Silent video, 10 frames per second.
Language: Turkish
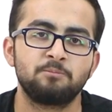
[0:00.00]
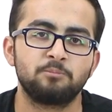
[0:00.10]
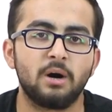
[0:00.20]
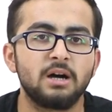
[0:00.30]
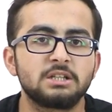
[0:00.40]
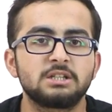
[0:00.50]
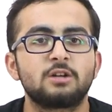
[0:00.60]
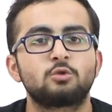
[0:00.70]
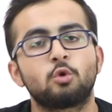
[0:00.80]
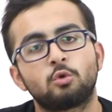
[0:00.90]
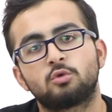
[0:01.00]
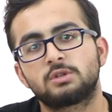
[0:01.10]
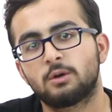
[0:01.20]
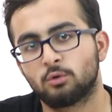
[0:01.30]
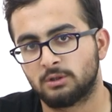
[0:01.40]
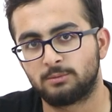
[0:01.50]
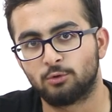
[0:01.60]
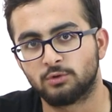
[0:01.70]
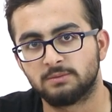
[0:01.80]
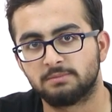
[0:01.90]
maaşlar çok yüksek
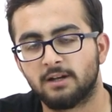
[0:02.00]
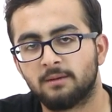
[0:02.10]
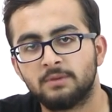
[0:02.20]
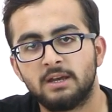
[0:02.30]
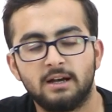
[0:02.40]
olabiliyor tıpta.